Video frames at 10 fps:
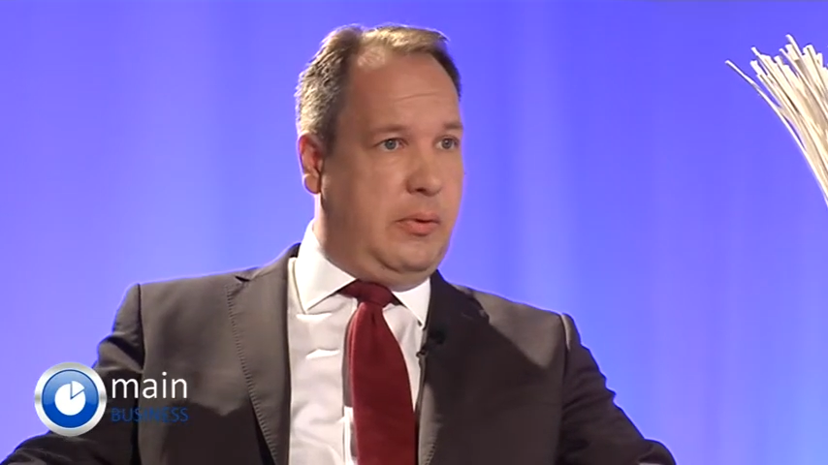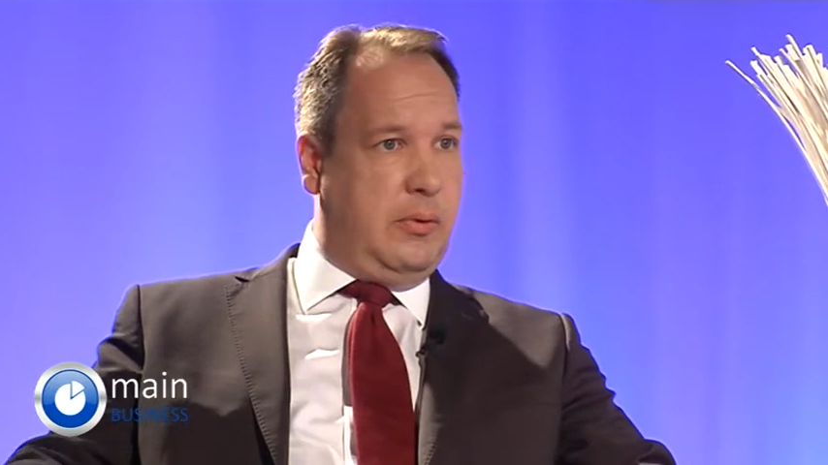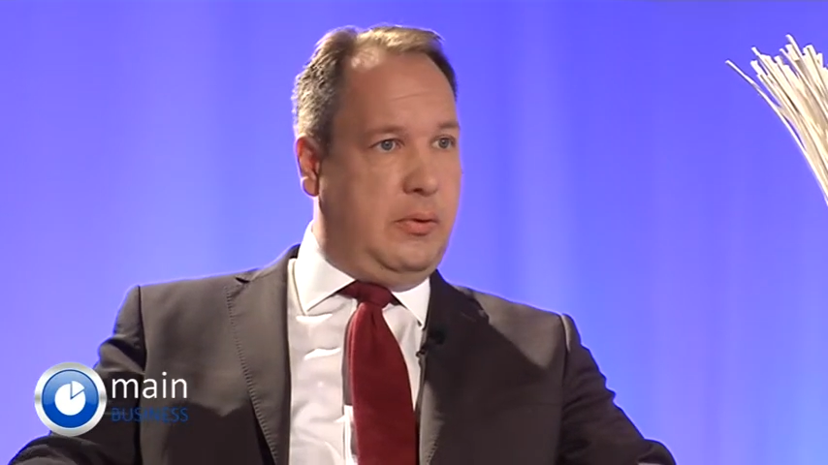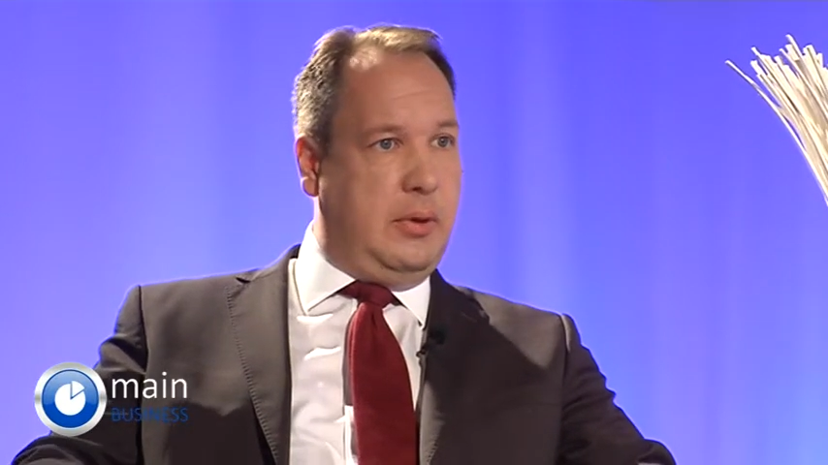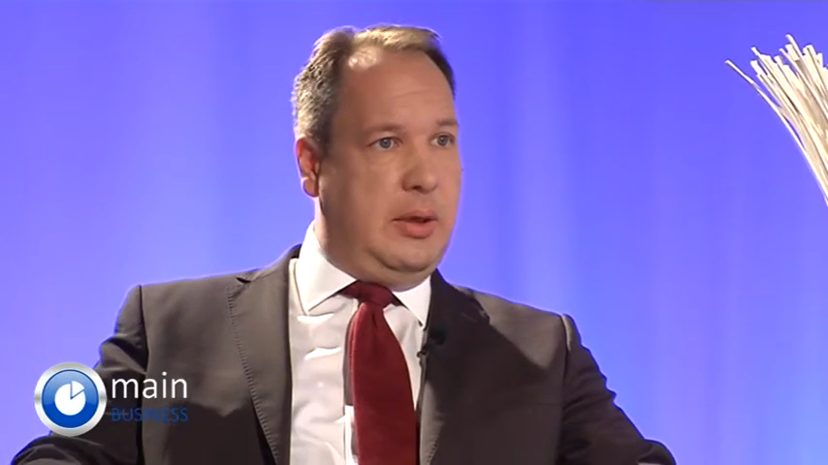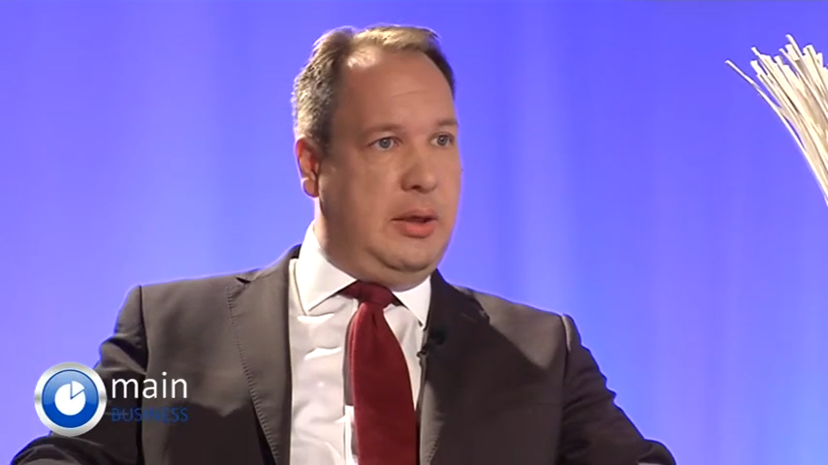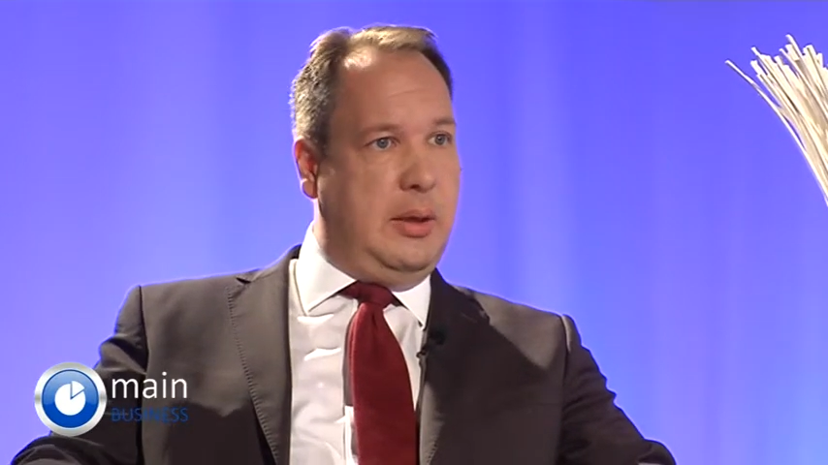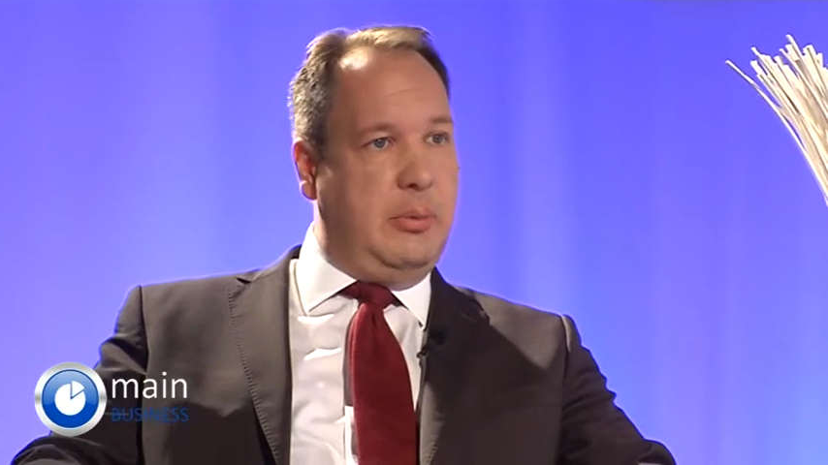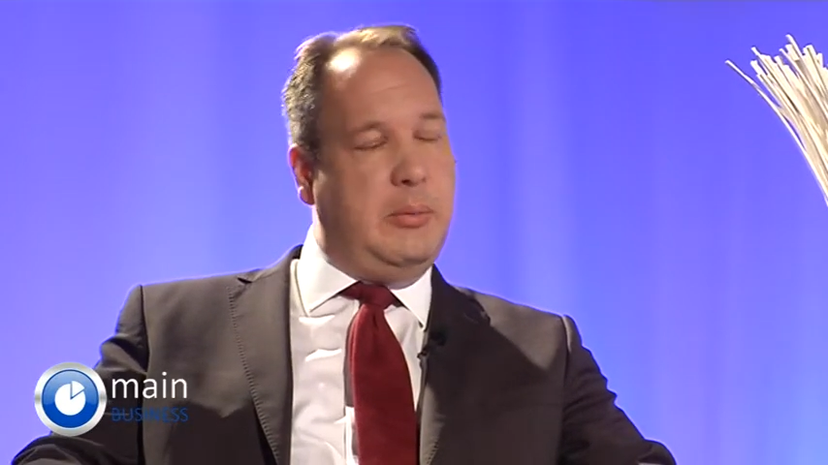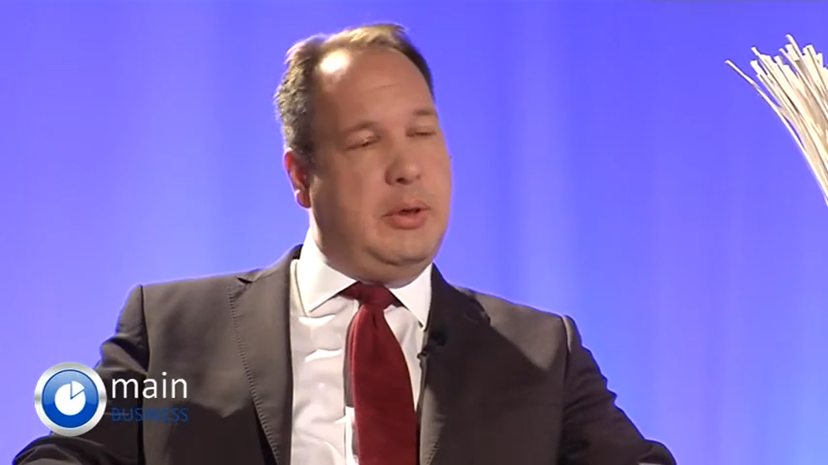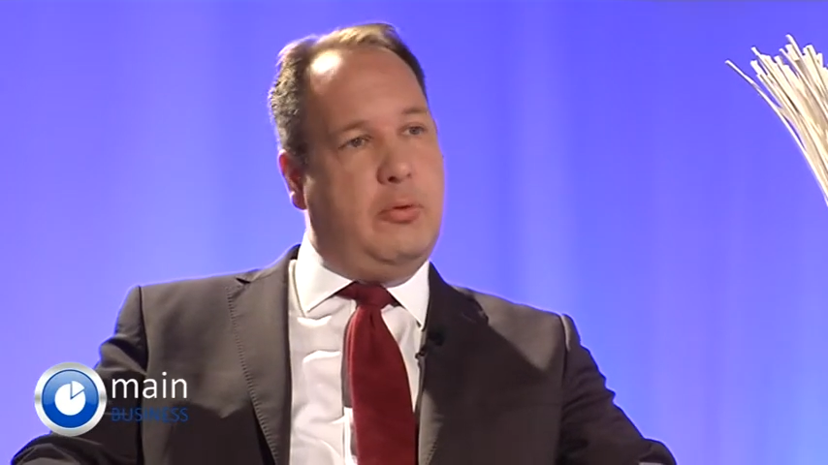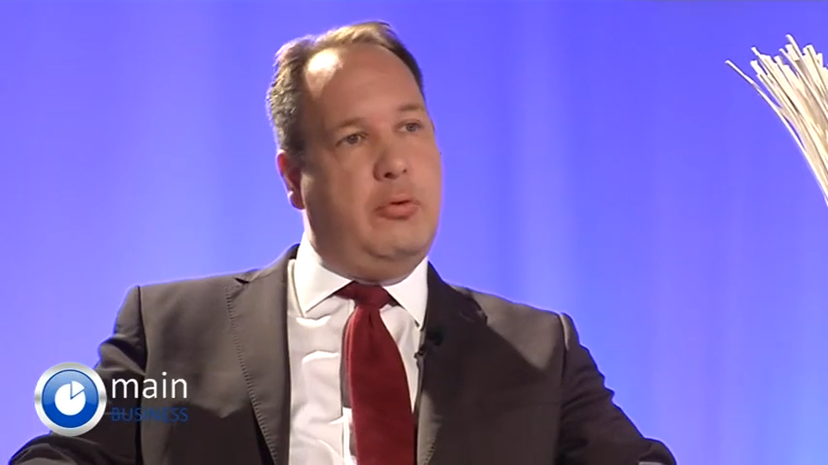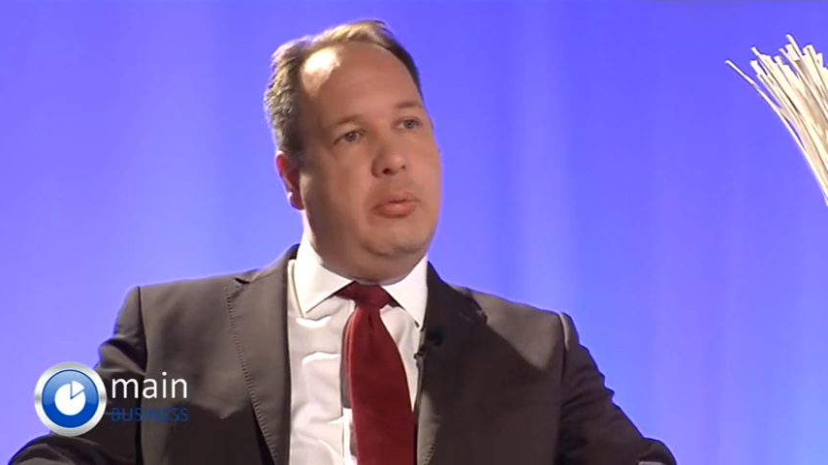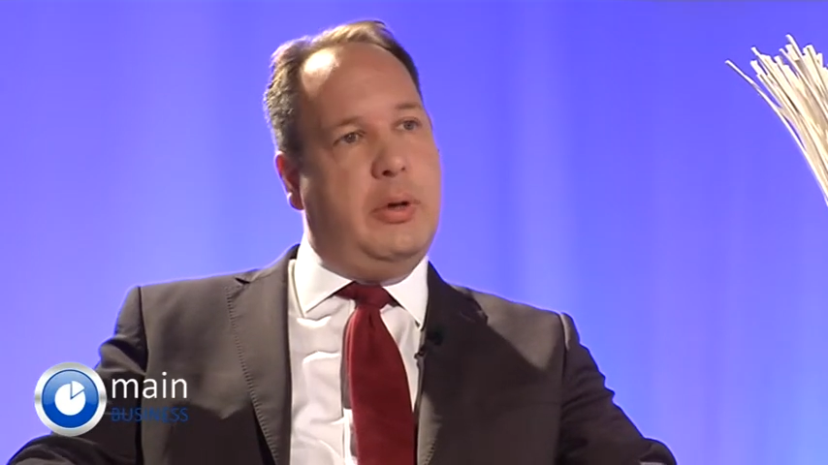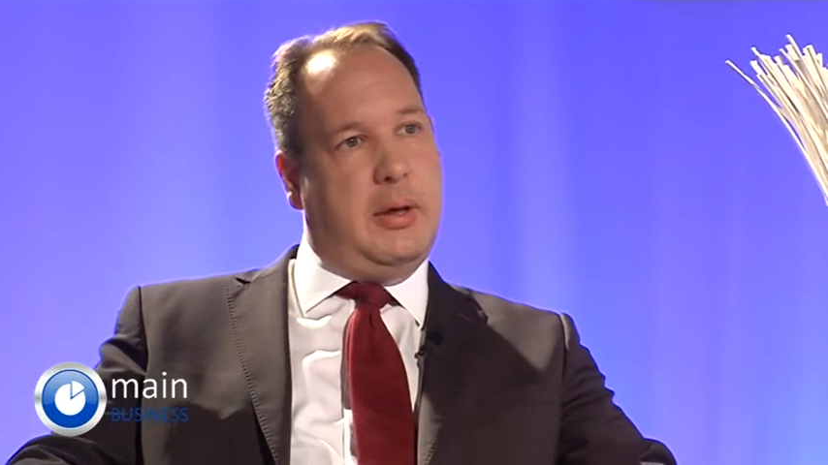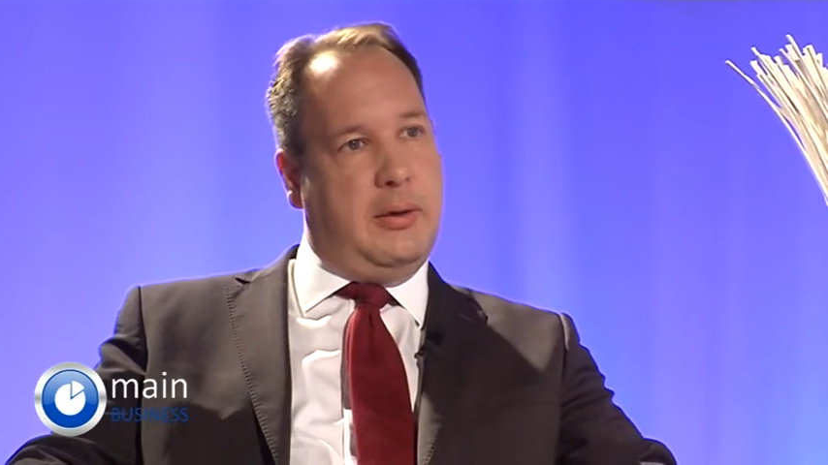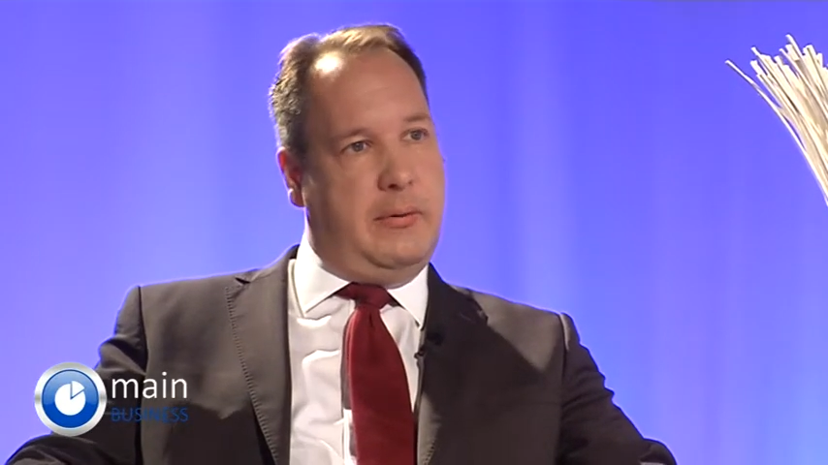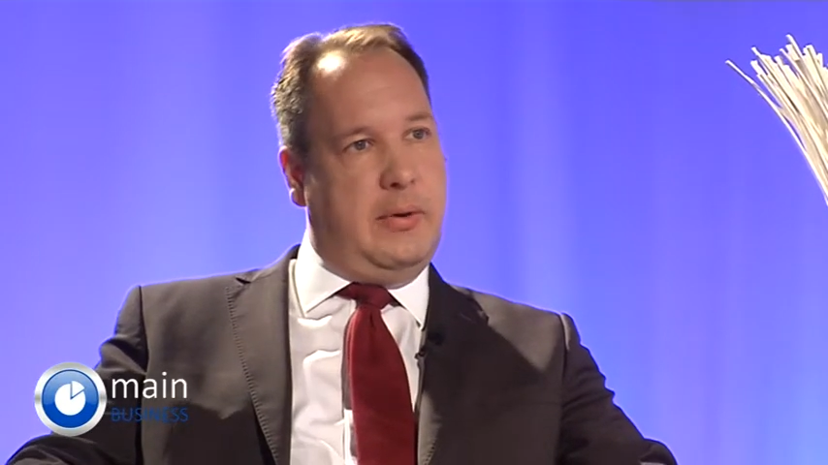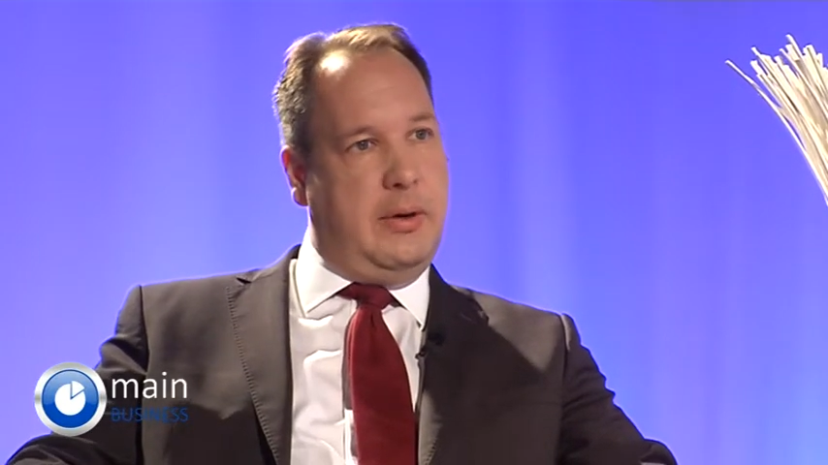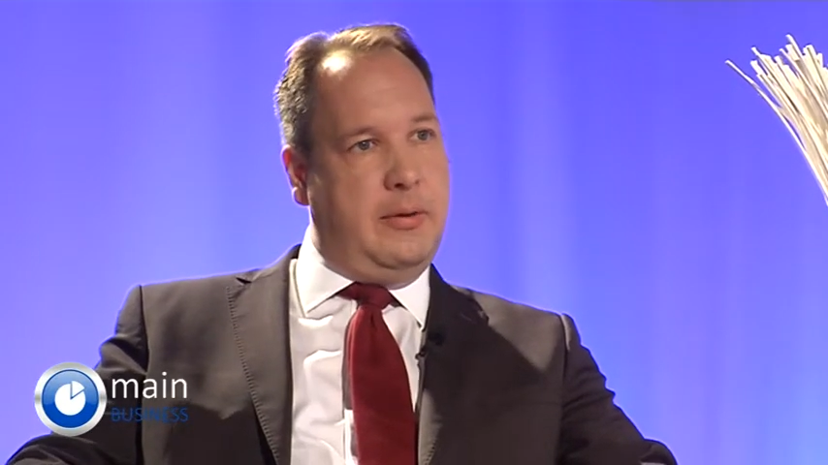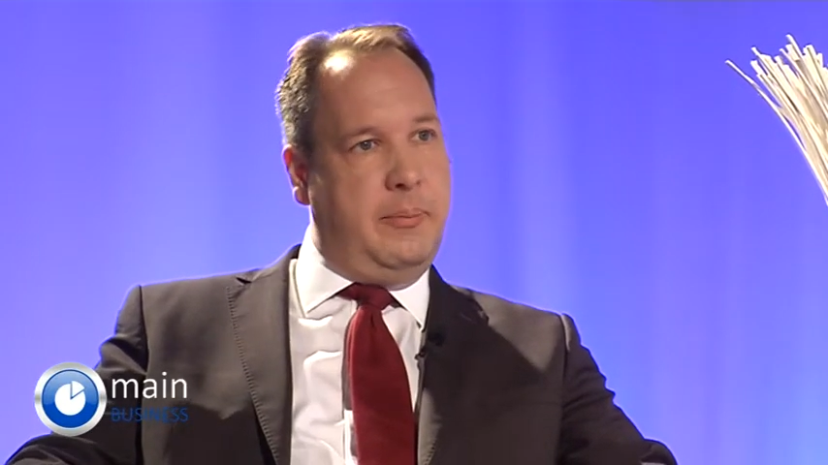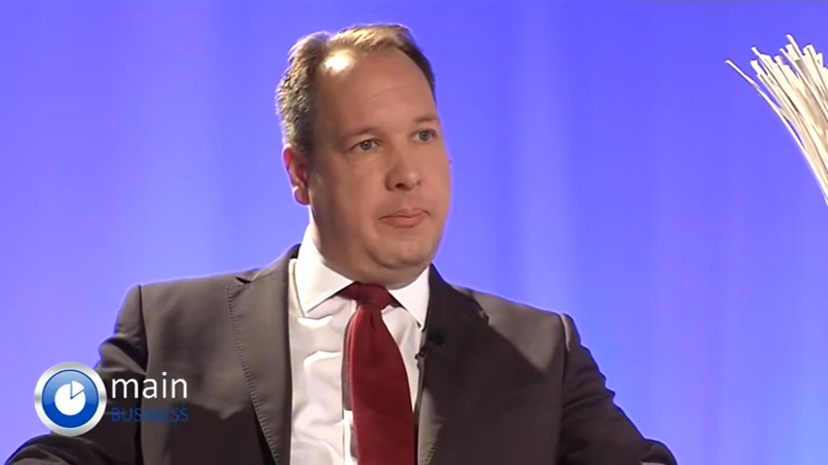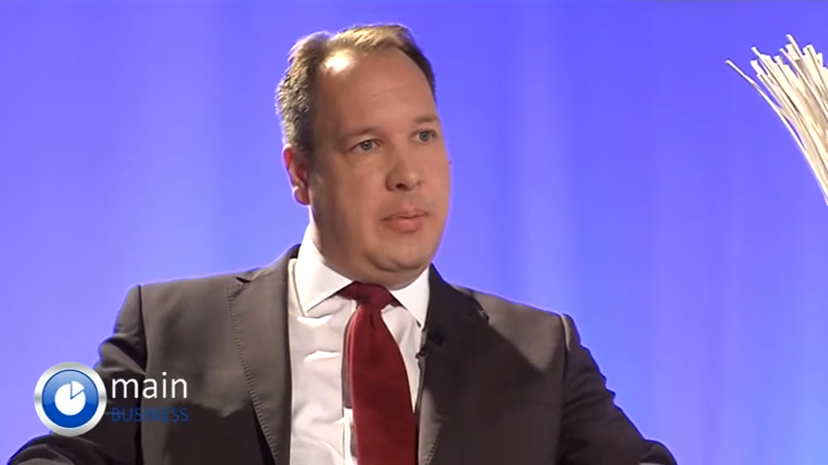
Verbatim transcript: sondern ich habe immer eine Übergangsphase.